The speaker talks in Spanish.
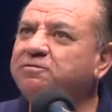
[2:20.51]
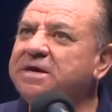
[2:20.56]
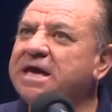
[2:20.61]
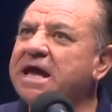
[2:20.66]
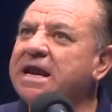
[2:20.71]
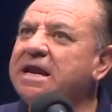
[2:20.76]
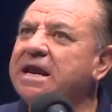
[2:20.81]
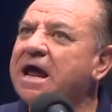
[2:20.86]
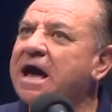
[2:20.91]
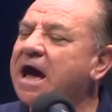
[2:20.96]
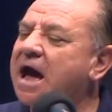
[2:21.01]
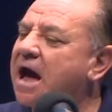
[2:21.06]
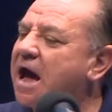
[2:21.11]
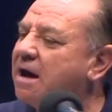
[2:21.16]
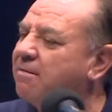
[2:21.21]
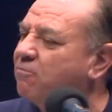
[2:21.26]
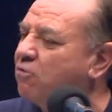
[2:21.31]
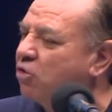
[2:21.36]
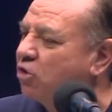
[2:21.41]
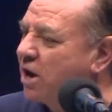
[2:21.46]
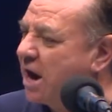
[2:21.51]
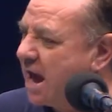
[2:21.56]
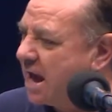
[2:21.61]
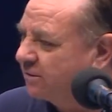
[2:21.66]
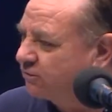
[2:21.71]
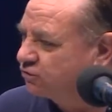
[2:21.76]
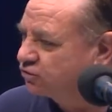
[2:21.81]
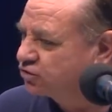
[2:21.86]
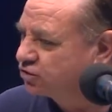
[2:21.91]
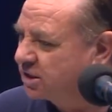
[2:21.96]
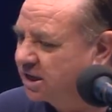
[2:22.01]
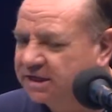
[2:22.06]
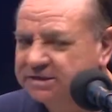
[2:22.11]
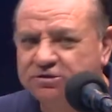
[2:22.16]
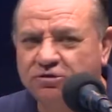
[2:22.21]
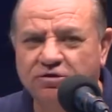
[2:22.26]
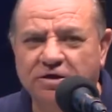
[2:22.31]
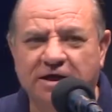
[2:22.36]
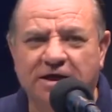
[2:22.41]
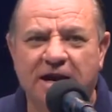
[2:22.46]
bien amolados.
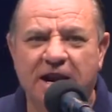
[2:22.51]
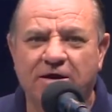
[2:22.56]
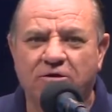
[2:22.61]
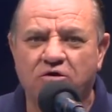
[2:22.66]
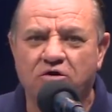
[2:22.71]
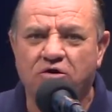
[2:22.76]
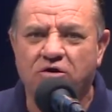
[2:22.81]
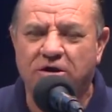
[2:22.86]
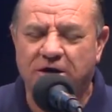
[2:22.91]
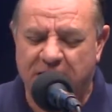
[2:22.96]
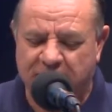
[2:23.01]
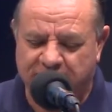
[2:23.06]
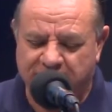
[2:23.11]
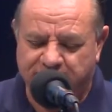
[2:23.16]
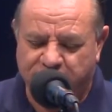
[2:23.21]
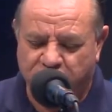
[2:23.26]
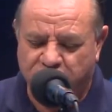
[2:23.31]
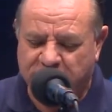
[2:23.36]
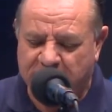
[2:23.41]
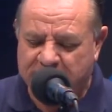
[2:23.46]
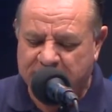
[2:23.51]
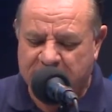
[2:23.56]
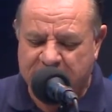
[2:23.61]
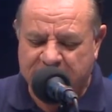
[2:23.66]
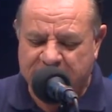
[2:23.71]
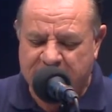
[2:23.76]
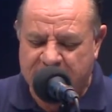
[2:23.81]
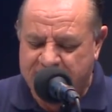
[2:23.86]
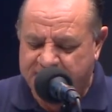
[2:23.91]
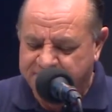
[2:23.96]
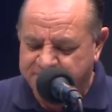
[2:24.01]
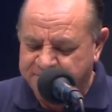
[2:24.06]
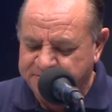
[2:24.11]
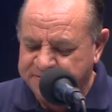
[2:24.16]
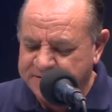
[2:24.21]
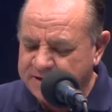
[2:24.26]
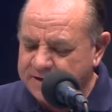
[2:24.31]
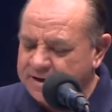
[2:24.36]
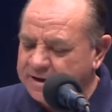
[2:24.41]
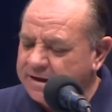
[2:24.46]
Eso declaró la diputada de
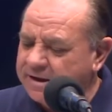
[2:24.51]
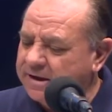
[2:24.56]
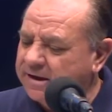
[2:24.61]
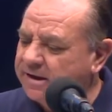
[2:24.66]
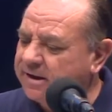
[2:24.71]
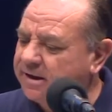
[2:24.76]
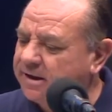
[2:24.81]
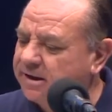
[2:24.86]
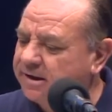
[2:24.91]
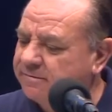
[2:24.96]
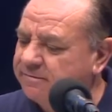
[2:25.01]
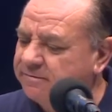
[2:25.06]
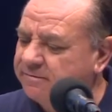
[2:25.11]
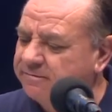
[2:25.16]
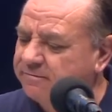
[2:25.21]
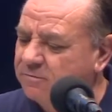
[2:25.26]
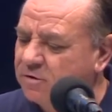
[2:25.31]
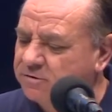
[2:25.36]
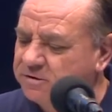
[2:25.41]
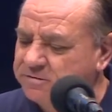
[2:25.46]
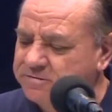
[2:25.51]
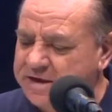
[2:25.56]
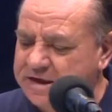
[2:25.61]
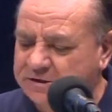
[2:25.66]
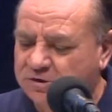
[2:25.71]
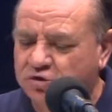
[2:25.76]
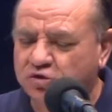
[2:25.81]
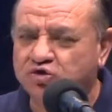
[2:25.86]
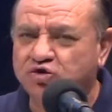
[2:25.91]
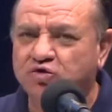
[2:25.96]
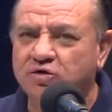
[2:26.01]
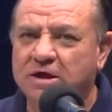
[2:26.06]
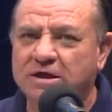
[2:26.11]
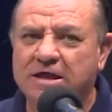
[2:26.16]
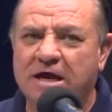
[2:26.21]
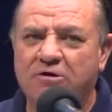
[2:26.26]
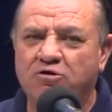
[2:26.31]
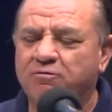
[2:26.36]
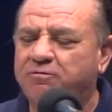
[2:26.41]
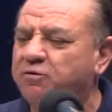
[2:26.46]
eh, Movimiento
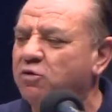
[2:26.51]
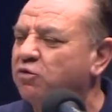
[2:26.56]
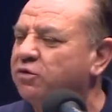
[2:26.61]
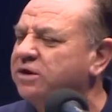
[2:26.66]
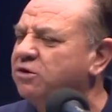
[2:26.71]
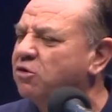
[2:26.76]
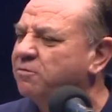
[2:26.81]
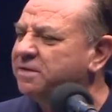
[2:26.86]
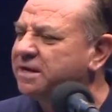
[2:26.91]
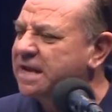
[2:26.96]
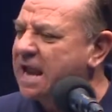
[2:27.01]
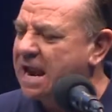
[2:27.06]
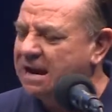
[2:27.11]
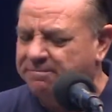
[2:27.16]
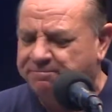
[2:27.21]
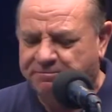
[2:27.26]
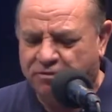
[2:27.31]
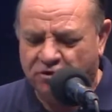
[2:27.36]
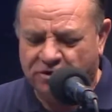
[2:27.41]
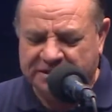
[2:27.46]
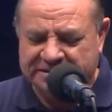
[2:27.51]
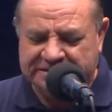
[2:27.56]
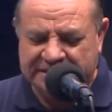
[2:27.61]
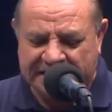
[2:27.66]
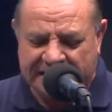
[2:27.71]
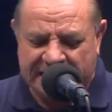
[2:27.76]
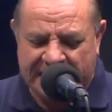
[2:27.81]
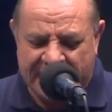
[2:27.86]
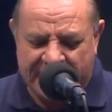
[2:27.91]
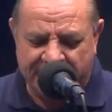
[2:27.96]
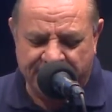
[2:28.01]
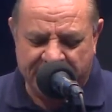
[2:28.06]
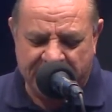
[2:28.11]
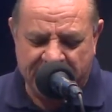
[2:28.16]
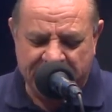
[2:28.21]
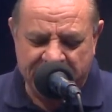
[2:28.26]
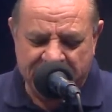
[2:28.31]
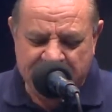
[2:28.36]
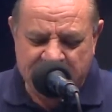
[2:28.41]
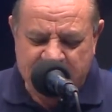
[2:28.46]
Ciudadano Plurinominal, porque se quejaba
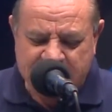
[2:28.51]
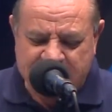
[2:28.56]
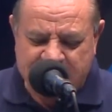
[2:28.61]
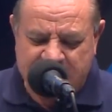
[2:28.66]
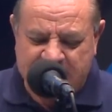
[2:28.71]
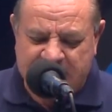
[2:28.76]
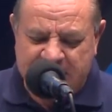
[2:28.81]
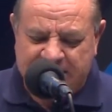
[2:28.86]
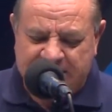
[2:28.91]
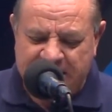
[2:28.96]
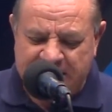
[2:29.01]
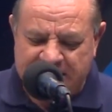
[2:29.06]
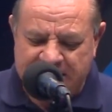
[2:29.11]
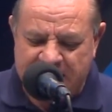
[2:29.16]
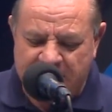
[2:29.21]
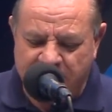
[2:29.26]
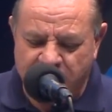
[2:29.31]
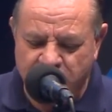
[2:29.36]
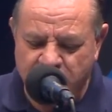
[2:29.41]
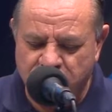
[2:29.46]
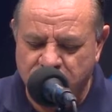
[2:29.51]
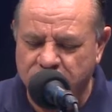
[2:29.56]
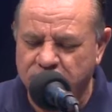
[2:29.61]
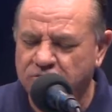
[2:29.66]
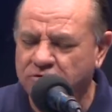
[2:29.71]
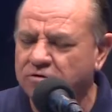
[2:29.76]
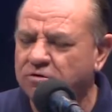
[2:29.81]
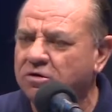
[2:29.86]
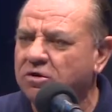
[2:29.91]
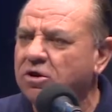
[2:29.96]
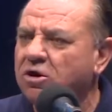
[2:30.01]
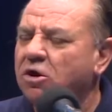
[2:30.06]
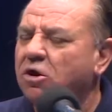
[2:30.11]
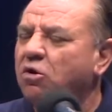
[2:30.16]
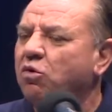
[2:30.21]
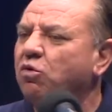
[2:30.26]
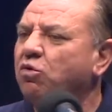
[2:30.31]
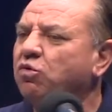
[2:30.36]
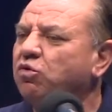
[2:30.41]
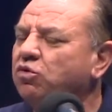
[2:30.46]
de que tenían un,
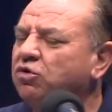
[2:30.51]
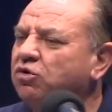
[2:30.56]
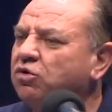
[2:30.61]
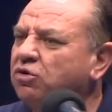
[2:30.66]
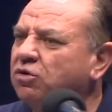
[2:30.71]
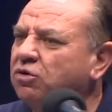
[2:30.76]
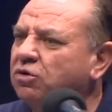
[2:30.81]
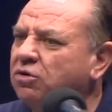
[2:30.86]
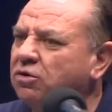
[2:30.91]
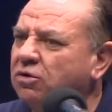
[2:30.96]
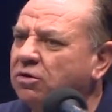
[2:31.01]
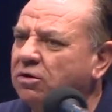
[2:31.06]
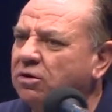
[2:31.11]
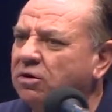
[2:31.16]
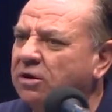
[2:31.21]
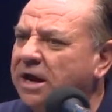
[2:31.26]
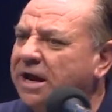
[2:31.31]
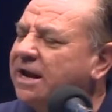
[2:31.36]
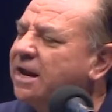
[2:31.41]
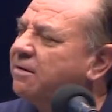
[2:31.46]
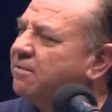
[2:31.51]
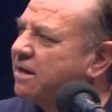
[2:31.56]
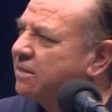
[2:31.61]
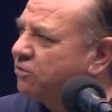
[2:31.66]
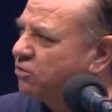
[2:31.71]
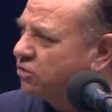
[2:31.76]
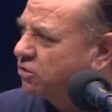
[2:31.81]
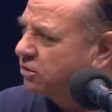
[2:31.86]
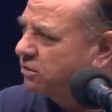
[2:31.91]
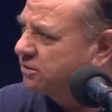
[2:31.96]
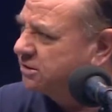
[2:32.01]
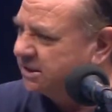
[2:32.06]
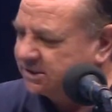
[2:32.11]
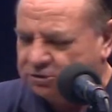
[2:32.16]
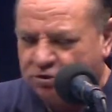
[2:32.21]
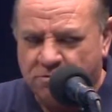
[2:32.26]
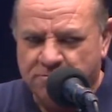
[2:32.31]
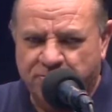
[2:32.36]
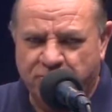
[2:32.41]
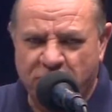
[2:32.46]
un elevador
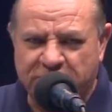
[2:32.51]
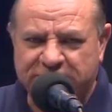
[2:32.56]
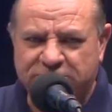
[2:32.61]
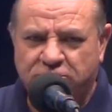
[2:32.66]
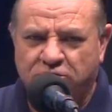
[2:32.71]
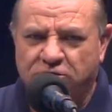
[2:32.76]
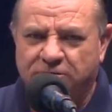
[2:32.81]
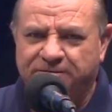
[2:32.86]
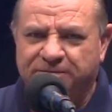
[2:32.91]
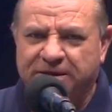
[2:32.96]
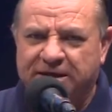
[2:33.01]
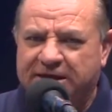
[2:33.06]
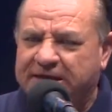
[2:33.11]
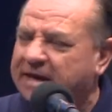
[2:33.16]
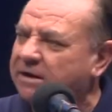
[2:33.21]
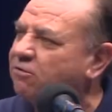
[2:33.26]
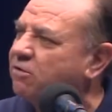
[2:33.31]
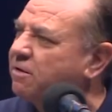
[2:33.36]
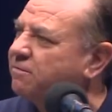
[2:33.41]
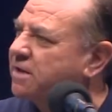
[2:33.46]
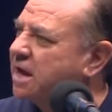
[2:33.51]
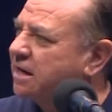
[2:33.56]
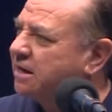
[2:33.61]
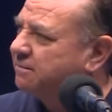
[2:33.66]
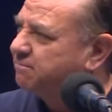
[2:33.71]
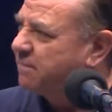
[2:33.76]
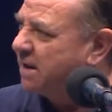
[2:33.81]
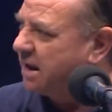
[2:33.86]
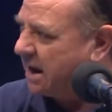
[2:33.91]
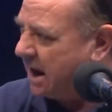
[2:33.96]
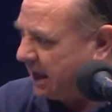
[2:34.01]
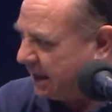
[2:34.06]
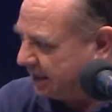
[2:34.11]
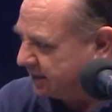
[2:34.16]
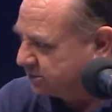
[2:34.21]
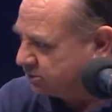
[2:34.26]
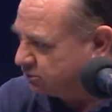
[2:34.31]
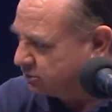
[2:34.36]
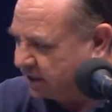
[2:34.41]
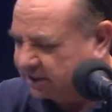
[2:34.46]
descompuesto y que no había ni para
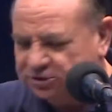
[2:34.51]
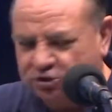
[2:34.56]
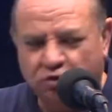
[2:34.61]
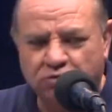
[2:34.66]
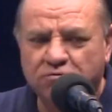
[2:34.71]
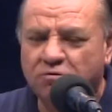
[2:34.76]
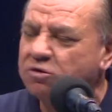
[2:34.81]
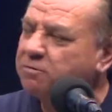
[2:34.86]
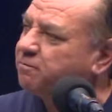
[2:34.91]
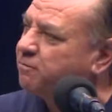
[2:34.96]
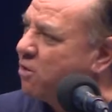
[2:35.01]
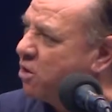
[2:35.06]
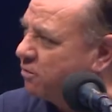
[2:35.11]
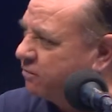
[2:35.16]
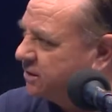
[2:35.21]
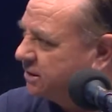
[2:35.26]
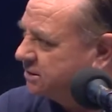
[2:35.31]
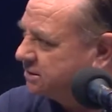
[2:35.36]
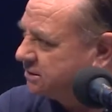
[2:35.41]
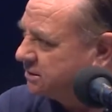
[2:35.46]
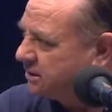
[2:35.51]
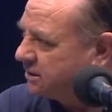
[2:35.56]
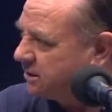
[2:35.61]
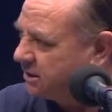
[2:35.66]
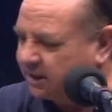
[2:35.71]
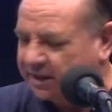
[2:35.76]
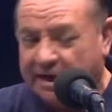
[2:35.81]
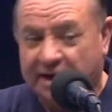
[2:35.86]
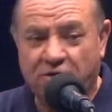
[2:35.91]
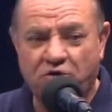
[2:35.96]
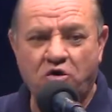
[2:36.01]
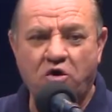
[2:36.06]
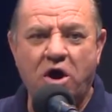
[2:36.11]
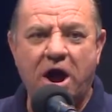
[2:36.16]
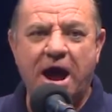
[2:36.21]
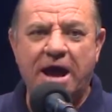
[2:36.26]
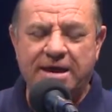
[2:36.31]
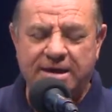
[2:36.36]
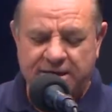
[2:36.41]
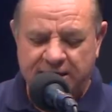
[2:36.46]
eso, que son muy pobres y que no
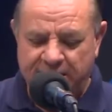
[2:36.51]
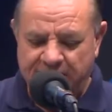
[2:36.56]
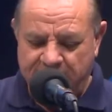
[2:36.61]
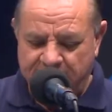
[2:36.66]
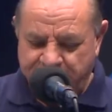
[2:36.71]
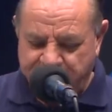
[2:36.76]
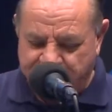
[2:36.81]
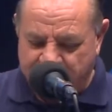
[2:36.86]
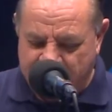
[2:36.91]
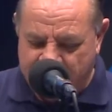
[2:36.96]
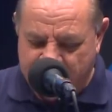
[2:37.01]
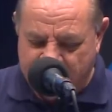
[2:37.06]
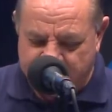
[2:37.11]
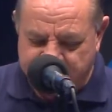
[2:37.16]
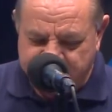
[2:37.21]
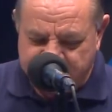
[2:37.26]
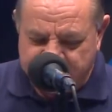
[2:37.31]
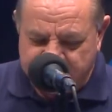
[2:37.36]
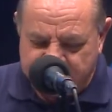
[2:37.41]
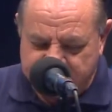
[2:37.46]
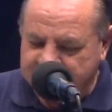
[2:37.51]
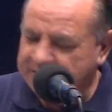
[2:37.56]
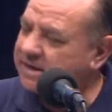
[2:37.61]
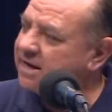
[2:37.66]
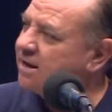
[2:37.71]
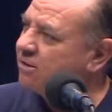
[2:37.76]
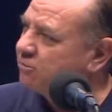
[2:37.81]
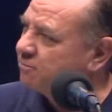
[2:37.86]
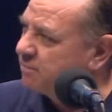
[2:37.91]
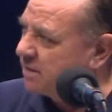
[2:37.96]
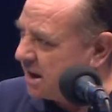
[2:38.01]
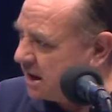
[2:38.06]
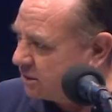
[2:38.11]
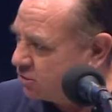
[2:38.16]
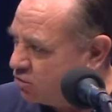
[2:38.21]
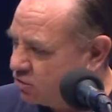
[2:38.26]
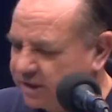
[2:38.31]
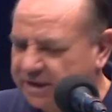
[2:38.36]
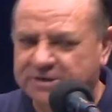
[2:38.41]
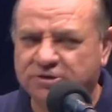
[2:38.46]
hay para dinero para el
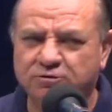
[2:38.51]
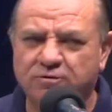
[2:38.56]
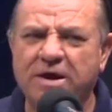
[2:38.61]
Congreso.